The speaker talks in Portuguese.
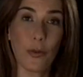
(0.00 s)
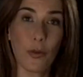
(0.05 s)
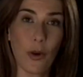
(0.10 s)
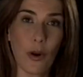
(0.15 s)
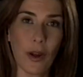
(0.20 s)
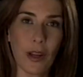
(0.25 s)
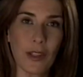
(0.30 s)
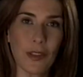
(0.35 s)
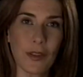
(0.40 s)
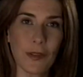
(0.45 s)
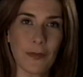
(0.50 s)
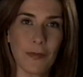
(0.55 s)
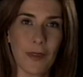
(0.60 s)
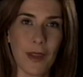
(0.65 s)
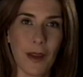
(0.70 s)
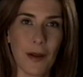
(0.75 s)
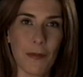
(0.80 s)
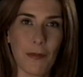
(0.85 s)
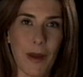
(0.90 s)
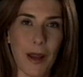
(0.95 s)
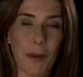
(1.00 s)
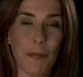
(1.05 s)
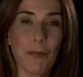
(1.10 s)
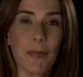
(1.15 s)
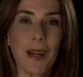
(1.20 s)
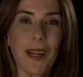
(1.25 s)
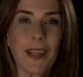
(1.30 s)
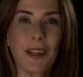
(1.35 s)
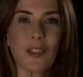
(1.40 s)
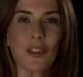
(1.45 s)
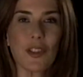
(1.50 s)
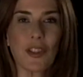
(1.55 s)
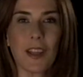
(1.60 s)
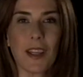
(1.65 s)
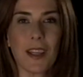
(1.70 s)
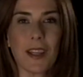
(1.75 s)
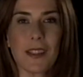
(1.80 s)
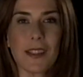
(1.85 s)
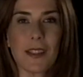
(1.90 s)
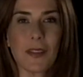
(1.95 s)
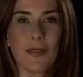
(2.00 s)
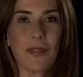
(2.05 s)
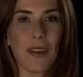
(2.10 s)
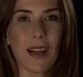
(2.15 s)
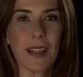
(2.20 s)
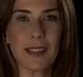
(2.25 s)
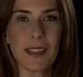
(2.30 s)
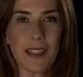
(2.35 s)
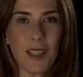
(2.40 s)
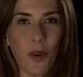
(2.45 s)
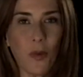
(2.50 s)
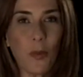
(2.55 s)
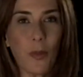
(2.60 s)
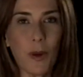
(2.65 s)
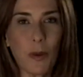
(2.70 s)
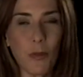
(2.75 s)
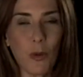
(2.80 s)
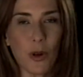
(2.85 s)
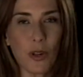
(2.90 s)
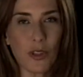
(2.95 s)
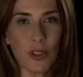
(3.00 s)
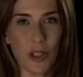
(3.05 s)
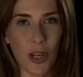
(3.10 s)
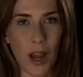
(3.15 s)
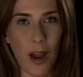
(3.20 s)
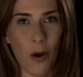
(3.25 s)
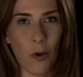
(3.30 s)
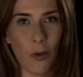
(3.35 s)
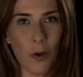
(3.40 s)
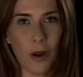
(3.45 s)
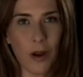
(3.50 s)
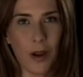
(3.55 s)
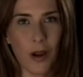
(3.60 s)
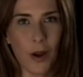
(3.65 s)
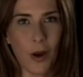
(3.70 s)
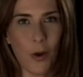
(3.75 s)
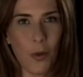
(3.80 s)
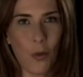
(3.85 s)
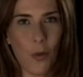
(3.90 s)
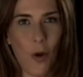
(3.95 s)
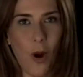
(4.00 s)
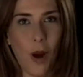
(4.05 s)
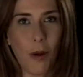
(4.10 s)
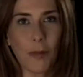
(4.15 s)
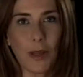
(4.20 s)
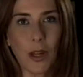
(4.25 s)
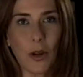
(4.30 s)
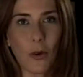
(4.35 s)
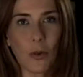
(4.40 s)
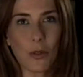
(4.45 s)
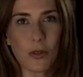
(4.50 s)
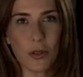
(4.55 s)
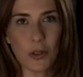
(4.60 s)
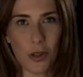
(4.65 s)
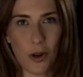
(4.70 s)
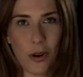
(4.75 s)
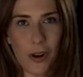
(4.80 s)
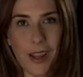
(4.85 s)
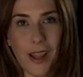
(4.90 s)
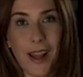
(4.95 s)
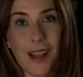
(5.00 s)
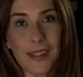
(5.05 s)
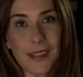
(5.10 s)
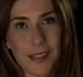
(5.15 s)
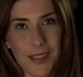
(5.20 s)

Freud, para preencher esse vazio primordial, o homem constrói a